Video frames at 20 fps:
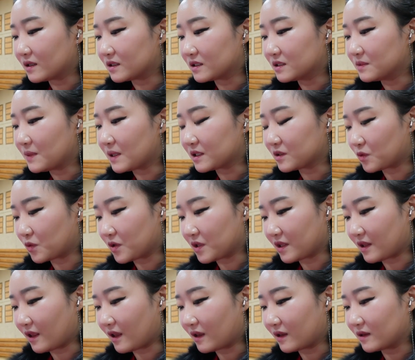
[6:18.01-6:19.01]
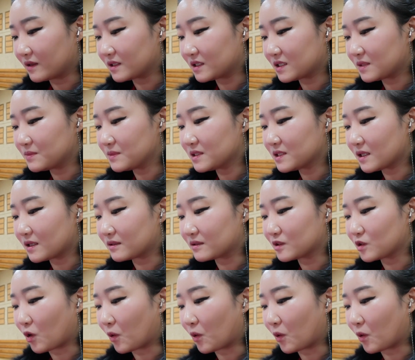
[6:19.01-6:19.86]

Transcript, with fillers: 음악으로 인해 심장은